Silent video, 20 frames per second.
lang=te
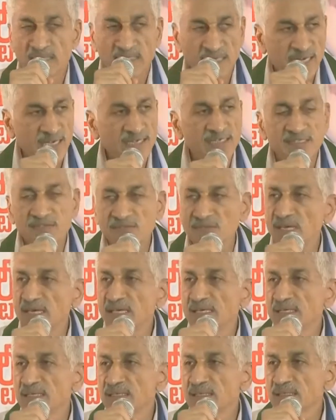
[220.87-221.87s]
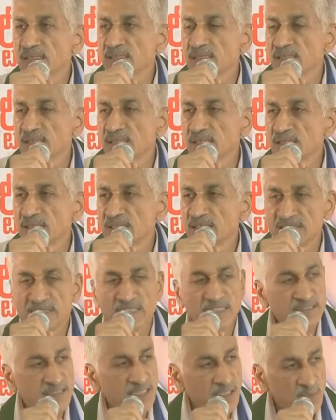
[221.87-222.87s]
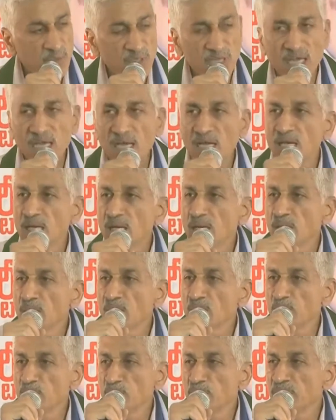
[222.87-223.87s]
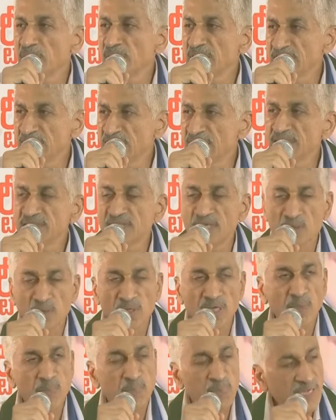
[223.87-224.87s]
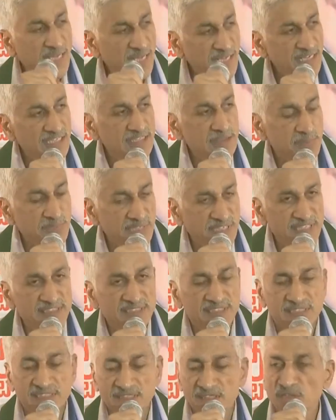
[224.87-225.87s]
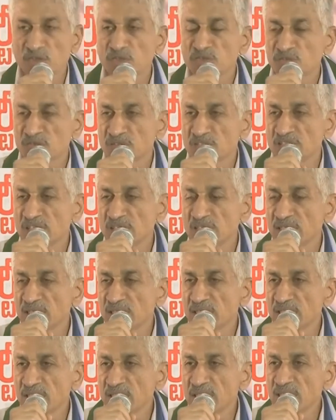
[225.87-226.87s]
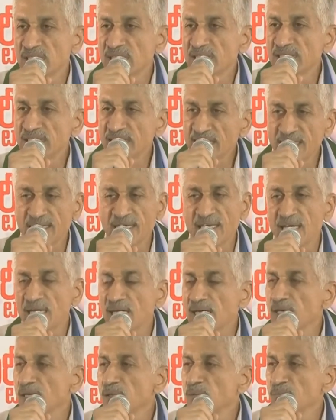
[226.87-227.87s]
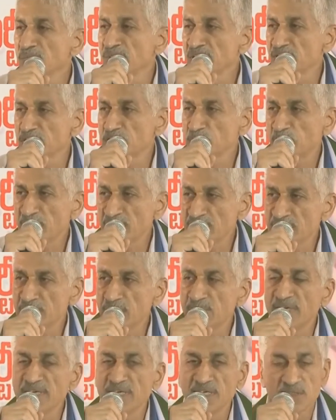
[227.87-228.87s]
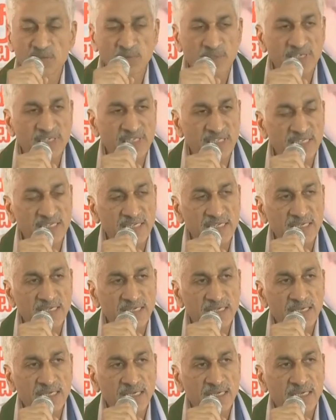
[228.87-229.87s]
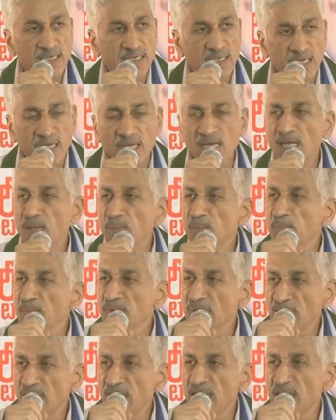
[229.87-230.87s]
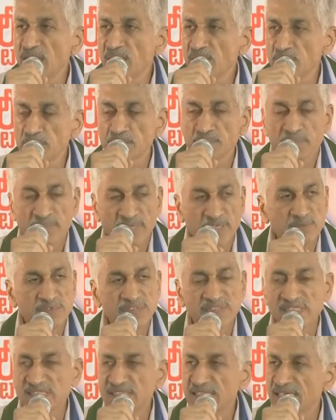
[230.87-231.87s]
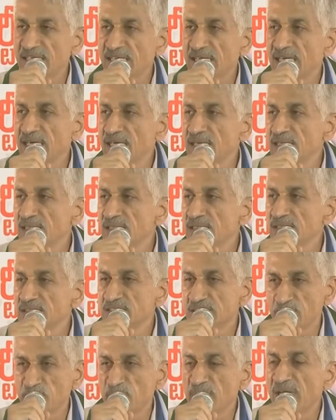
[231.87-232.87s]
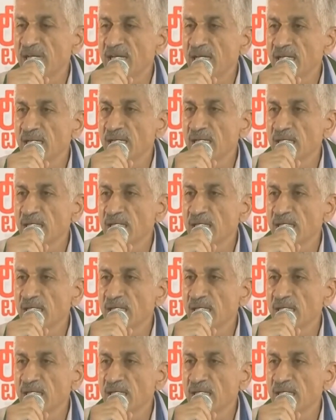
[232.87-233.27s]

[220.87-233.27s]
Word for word: గ్రాంట్ ఇవ్వాలి ఇదంతా కూడా ఇదంతా కూడా ప్లాన్ ఎక్స్పెండిచర్ కింద వస్తుంది ఎక్కడ మీరు స్పష్టమైనటువంటి కాల కాల పరిమితి ఏదైనా చెప్పారా